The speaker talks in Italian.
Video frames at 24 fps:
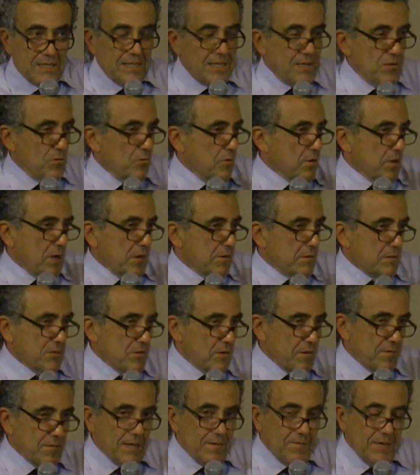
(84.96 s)
l'unica
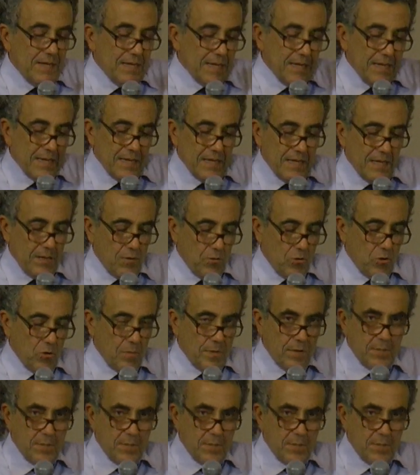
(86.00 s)
questione vera è l'Europa.